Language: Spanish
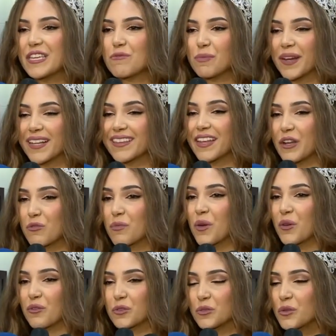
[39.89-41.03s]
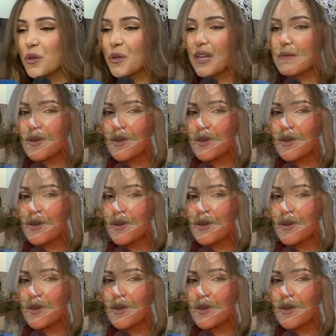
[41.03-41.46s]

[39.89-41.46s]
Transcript: y para tener un mejor futuro y una